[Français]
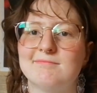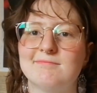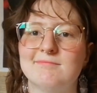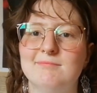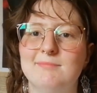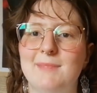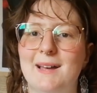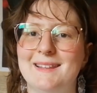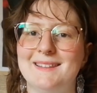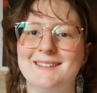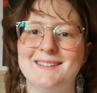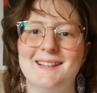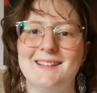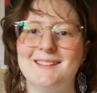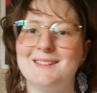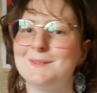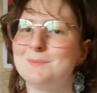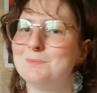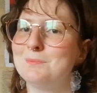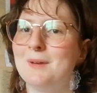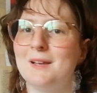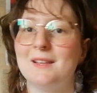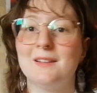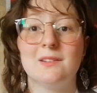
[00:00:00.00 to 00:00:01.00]
bah ça
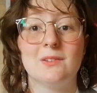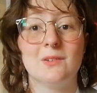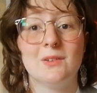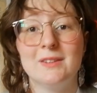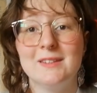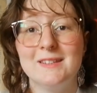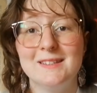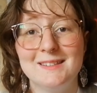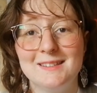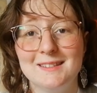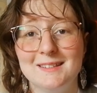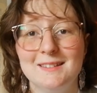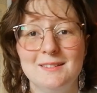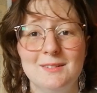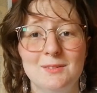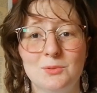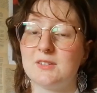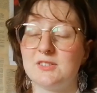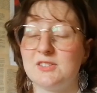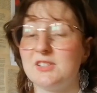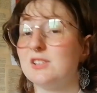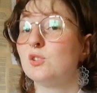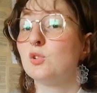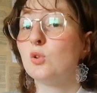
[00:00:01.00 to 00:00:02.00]
se passe en été.
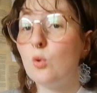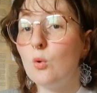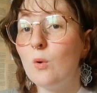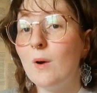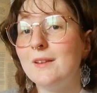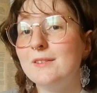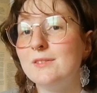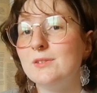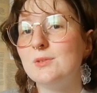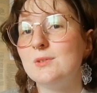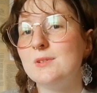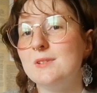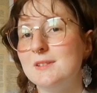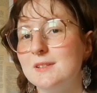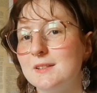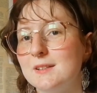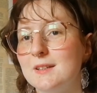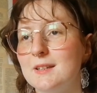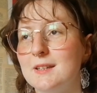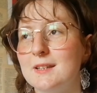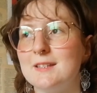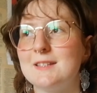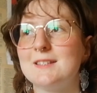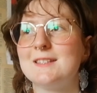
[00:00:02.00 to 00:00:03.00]
J'ai trop hâte de
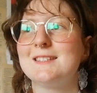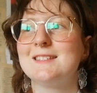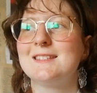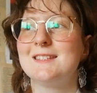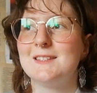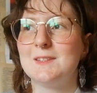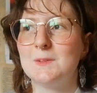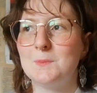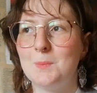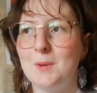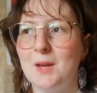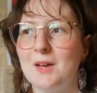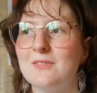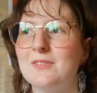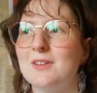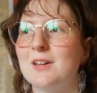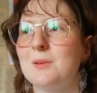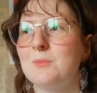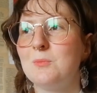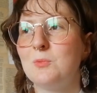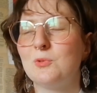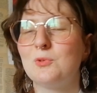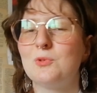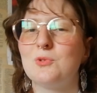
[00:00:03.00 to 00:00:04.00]
lire, j'espère
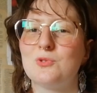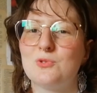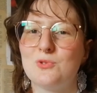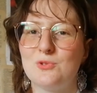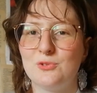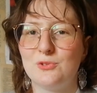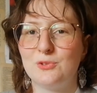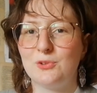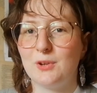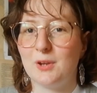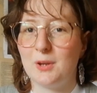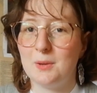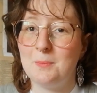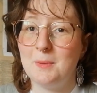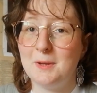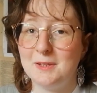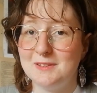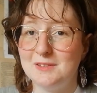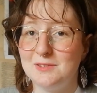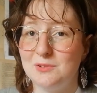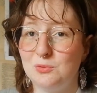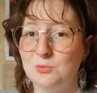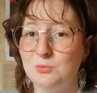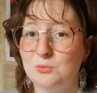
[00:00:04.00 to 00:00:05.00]
vraiment que je ne serai pas
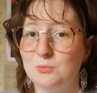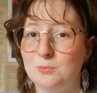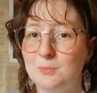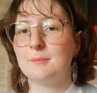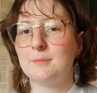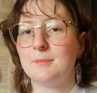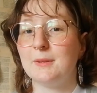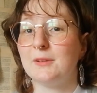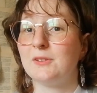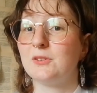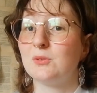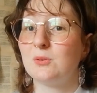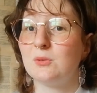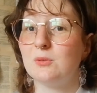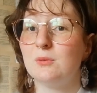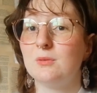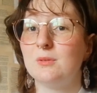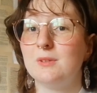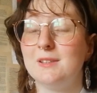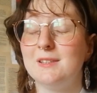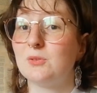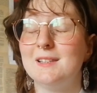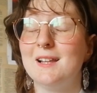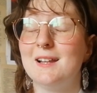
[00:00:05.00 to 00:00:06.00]
déçue parce que
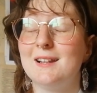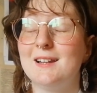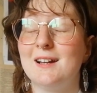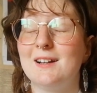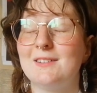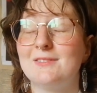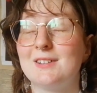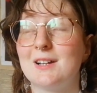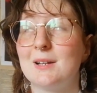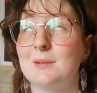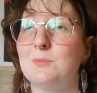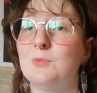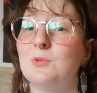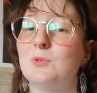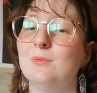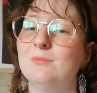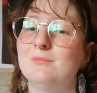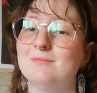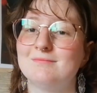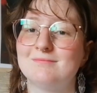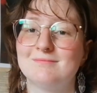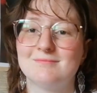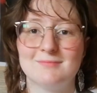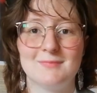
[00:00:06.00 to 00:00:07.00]
il a l'air vraiment
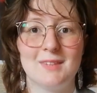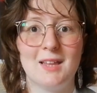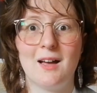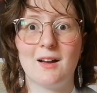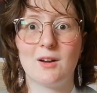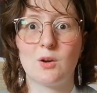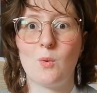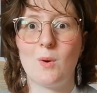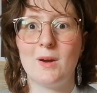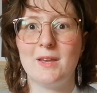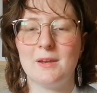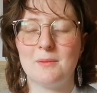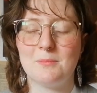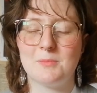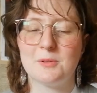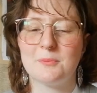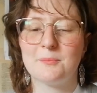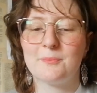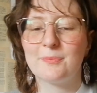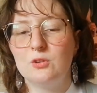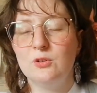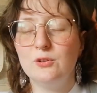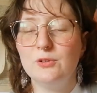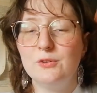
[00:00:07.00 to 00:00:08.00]
incroyable.
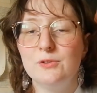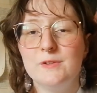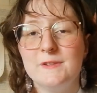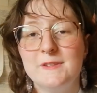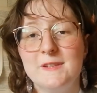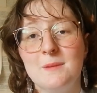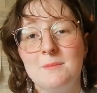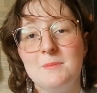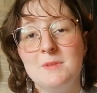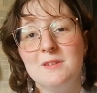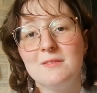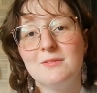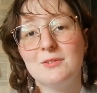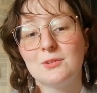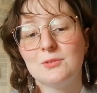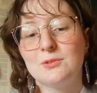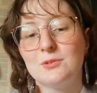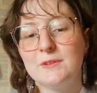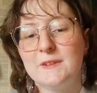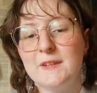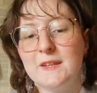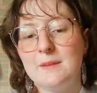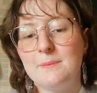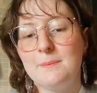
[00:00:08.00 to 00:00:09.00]
Le deuxième livre
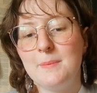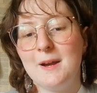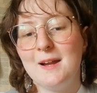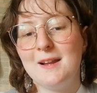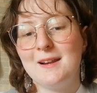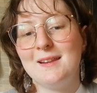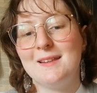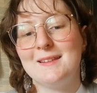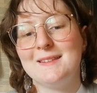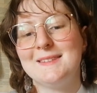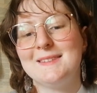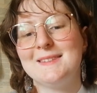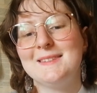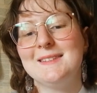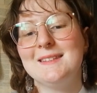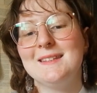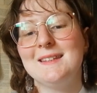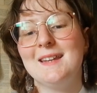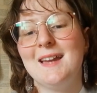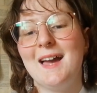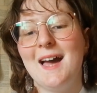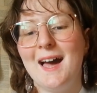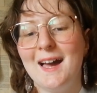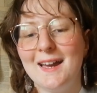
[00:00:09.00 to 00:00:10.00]
de cette palle,
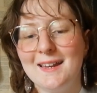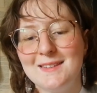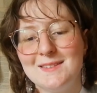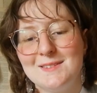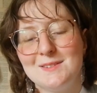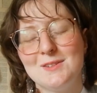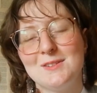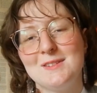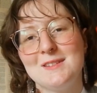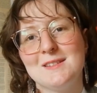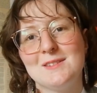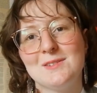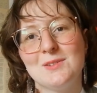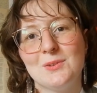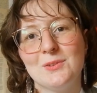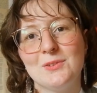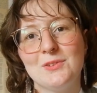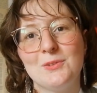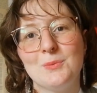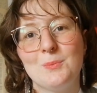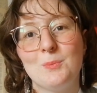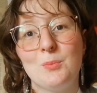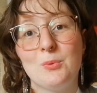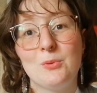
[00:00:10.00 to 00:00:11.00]
c'est Aristote et
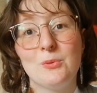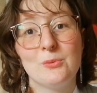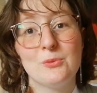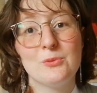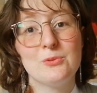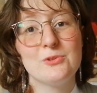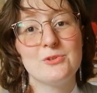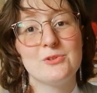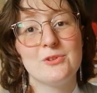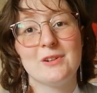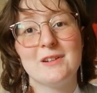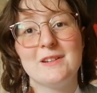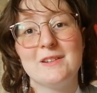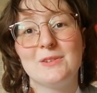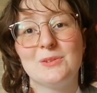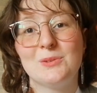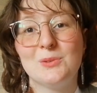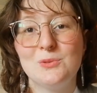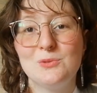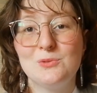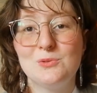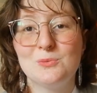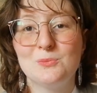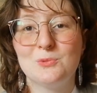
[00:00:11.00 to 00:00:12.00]
Dante plonge dans les
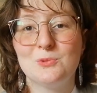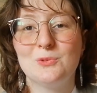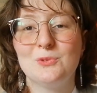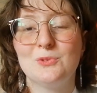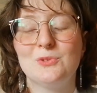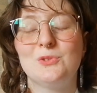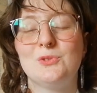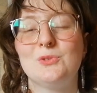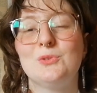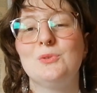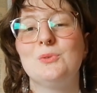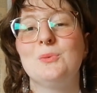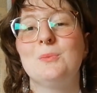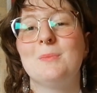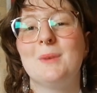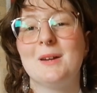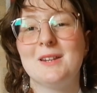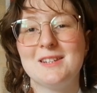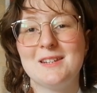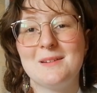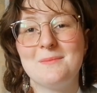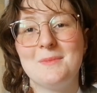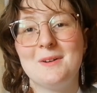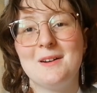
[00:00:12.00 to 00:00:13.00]
eaux du monde de
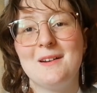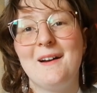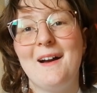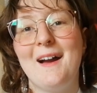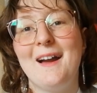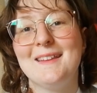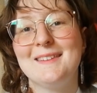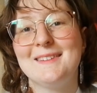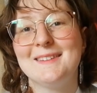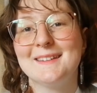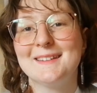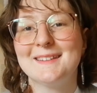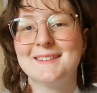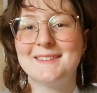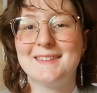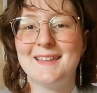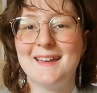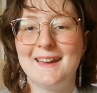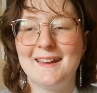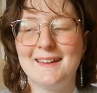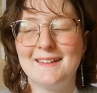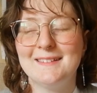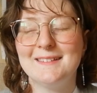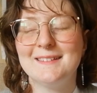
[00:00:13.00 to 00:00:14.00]
Benjamin Adir
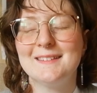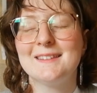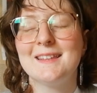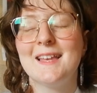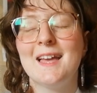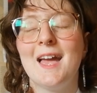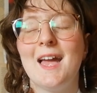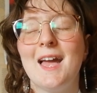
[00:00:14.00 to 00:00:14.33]
Saenz.